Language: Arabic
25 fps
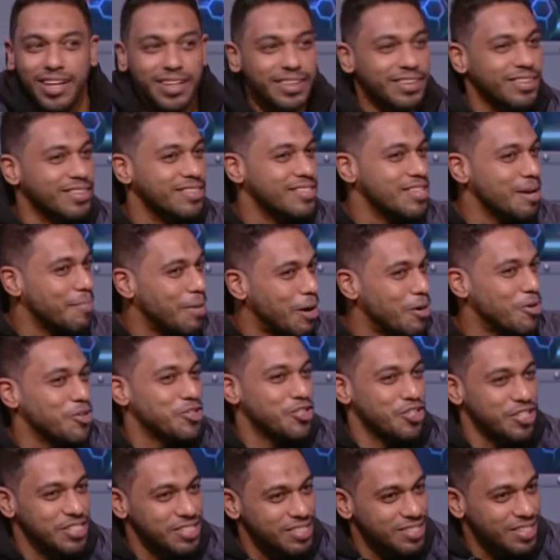بطلت
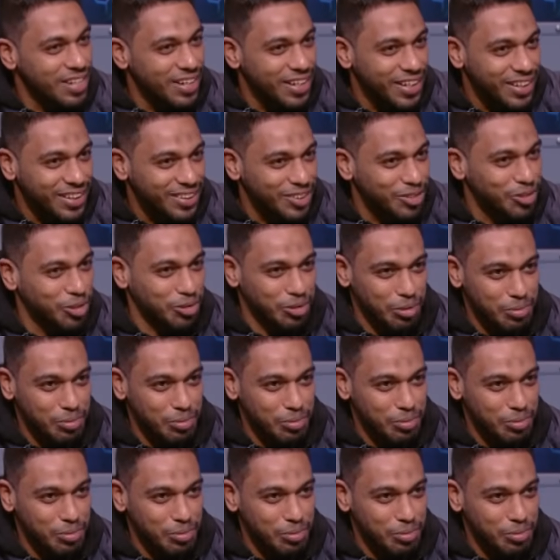27 سنه